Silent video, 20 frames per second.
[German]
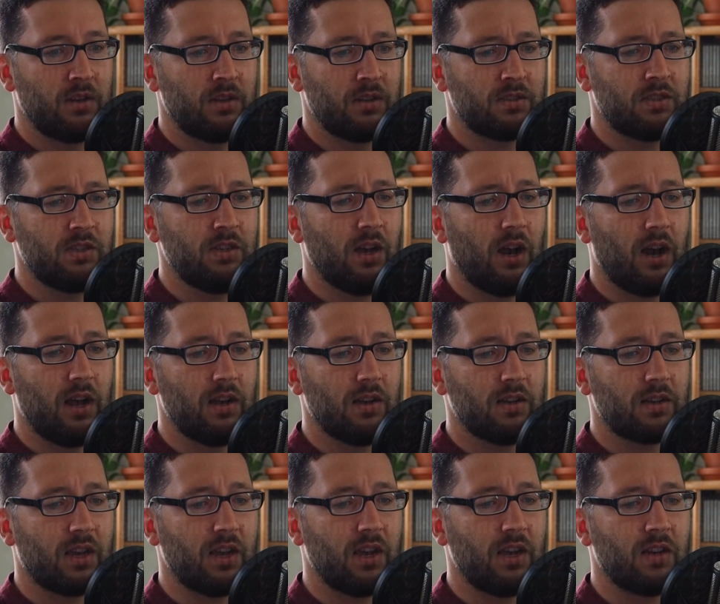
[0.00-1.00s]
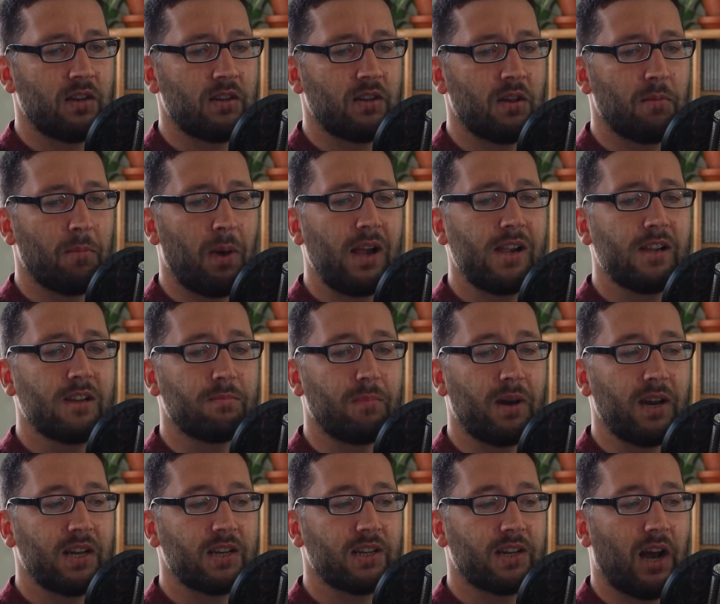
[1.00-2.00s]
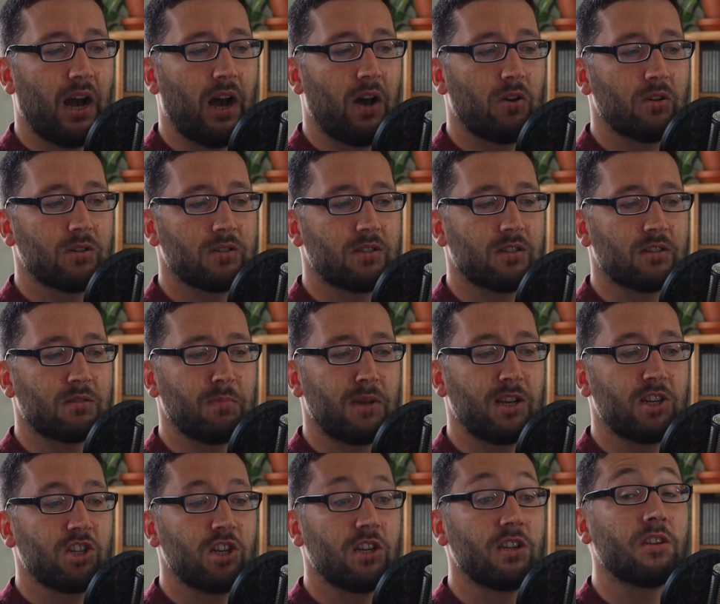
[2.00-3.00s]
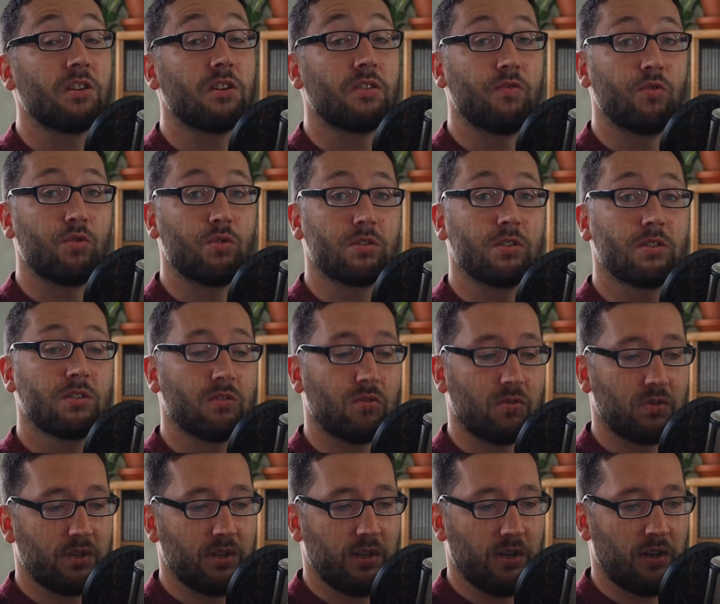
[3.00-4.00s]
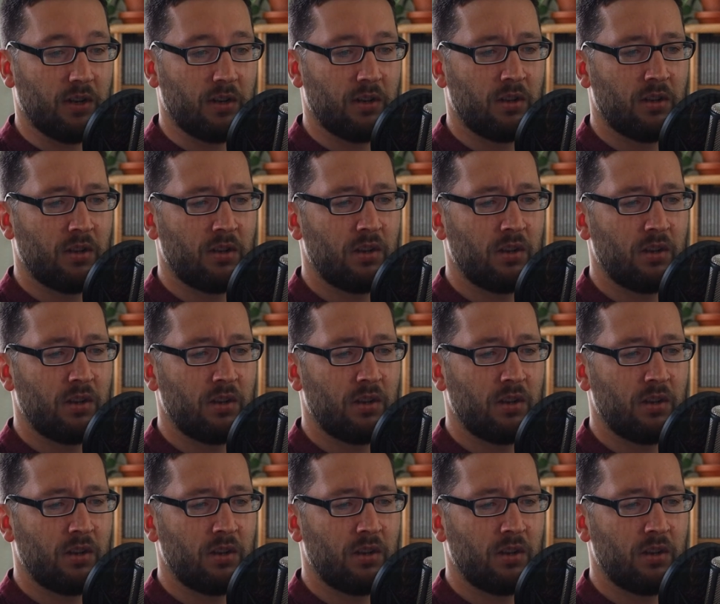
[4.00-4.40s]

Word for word: Sie alle gehen im allgemeinen Chaos des menschlichen Gewusels unter.